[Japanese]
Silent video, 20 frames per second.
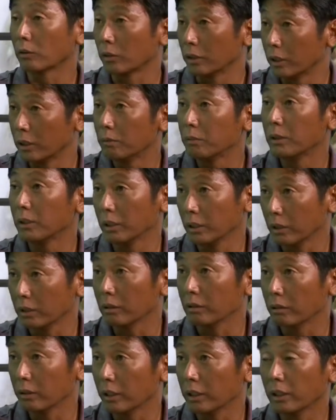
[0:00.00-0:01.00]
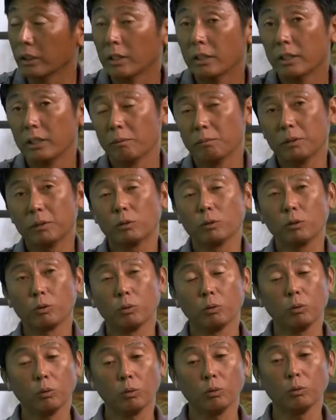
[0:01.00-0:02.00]
DV ね、はい、やっぱりそれ
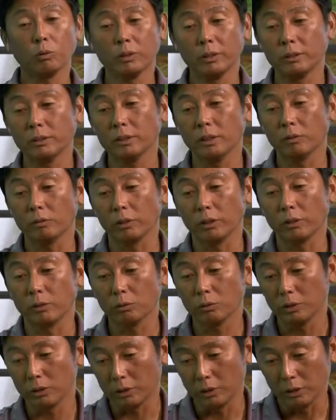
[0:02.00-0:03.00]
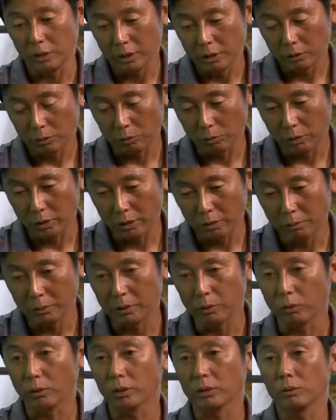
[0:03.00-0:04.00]
心の傷なので特にそういう DV
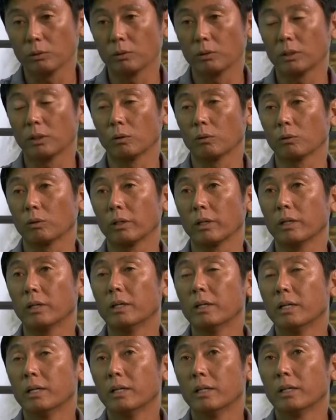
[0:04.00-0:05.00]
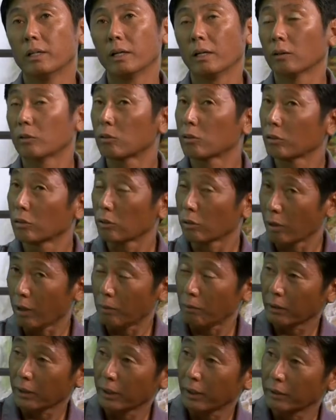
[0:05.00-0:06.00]
とかそういったのって
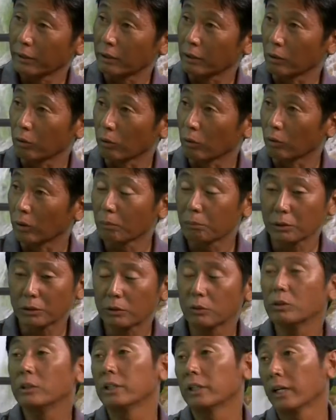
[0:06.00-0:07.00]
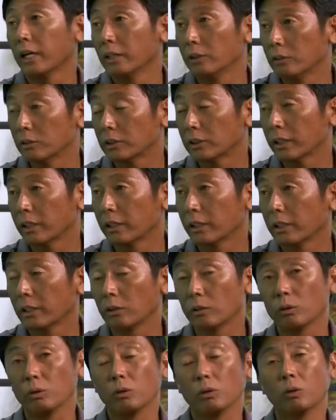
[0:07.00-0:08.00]
トラウマが入ってるとやっぱすぐに介入してあげない
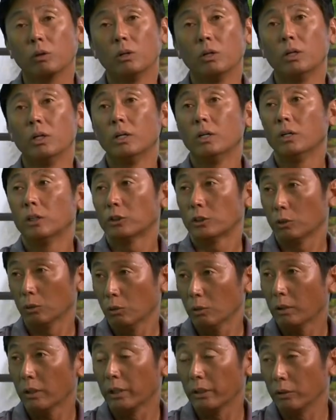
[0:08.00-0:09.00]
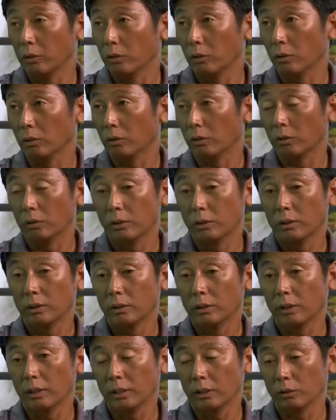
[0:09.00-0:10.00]
と将来の
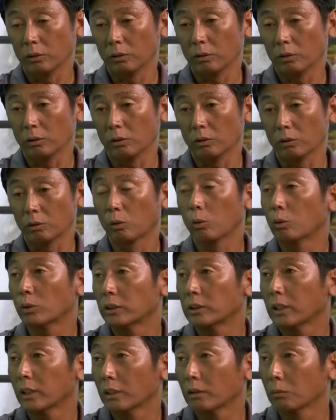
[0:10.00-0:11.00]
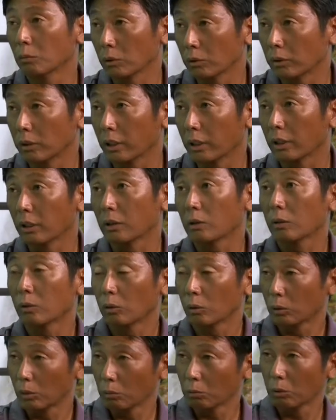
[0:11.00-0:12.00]
あの投資だと思って
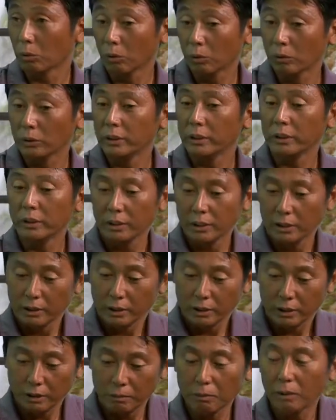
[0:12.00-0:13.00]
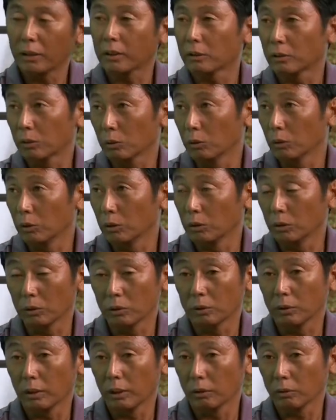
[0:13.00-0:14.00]
子供に今そういう
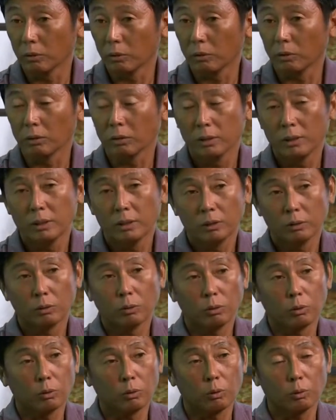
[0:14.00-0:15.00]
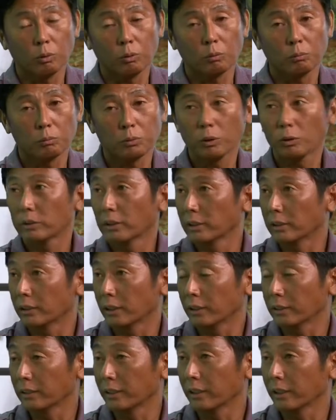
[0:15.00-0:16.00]
あのところをプロセス
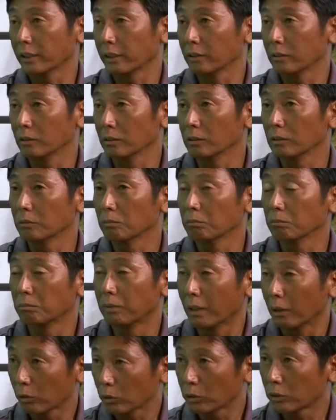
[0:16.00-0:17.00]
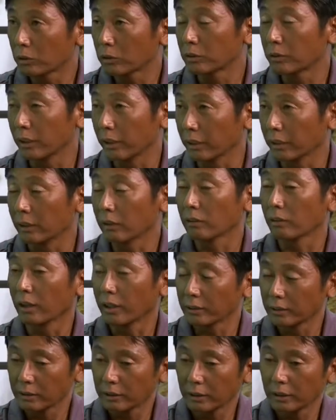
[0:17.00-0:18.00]
させてあげる場を作ってあげないと、
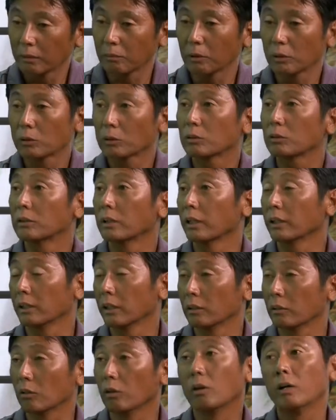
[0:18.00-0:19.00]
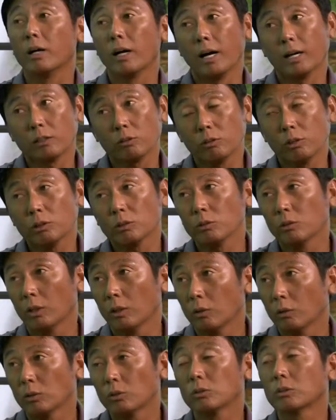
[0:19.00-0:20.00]
安全な場を作ってあげないと後々や
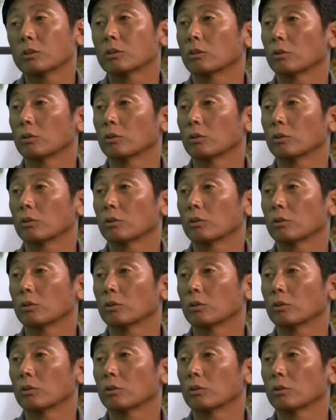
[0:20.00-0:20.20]
ろうとすると